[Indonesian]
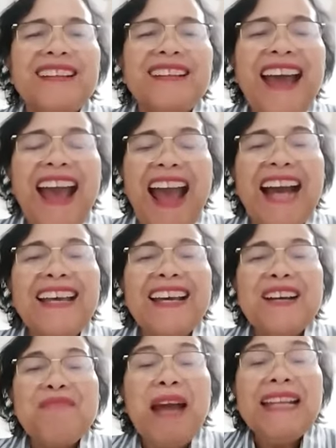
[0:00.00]
Nah,
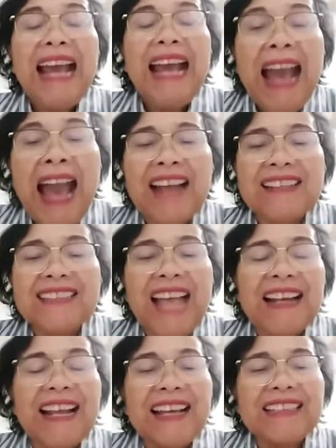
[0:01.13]
banyak hal
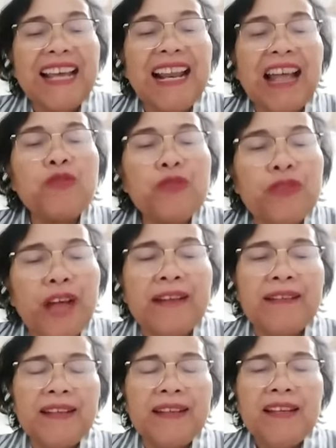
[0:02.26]
cara yang saya lakukan.
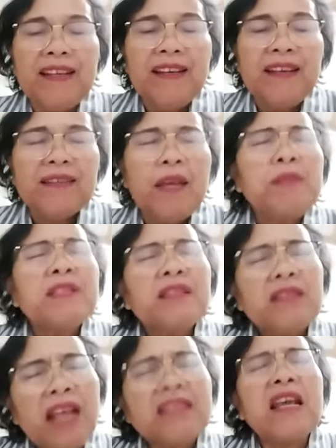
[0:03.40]
Tapi
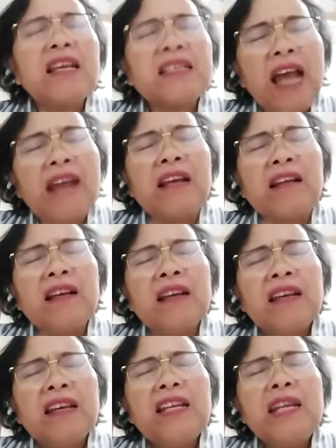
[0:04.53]
setelah saya sadar,
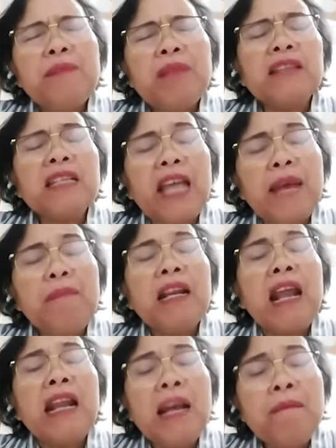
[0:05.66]
ini berarti saya
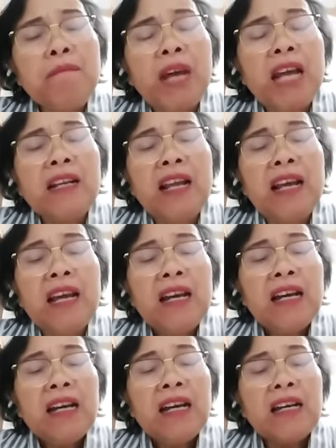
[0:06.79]
menanamkan
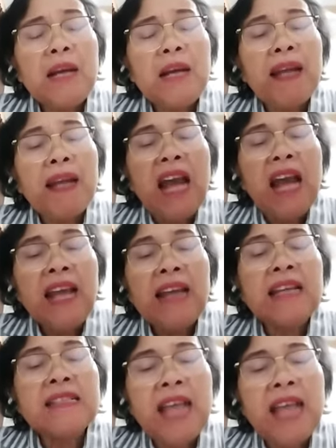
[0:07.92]
eh, kepada
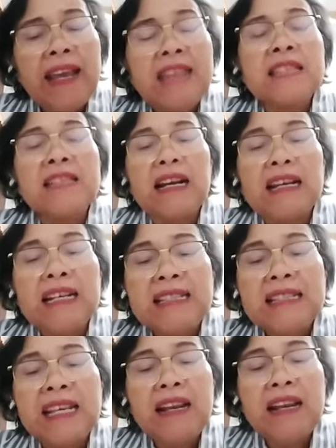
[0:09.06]
anak-anak saya sejak
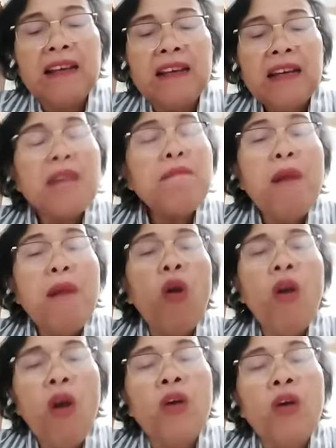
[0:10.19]
kecil
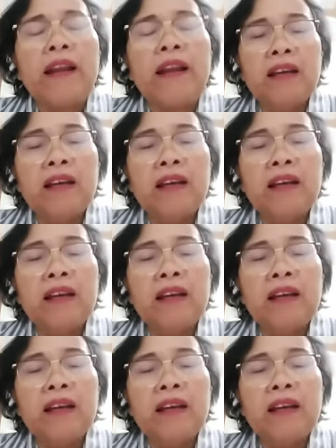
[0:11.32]
kebohongan.